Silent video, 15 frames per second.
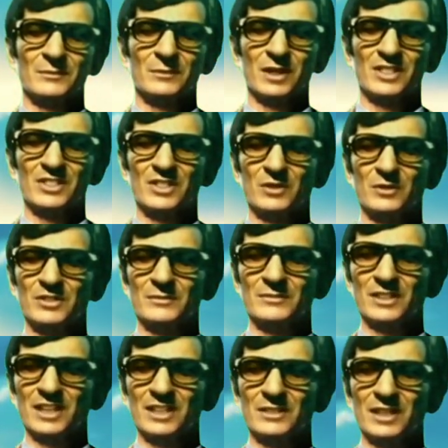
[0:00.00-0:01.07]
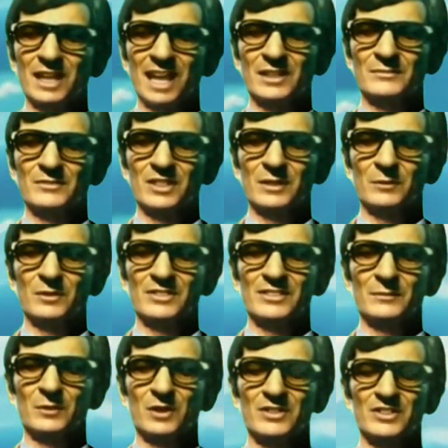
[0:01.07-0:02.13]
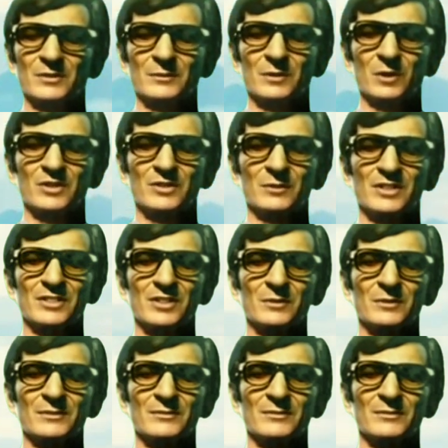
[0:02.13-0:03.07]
Para Chico Xavier, a vida após a morte é uma continuação da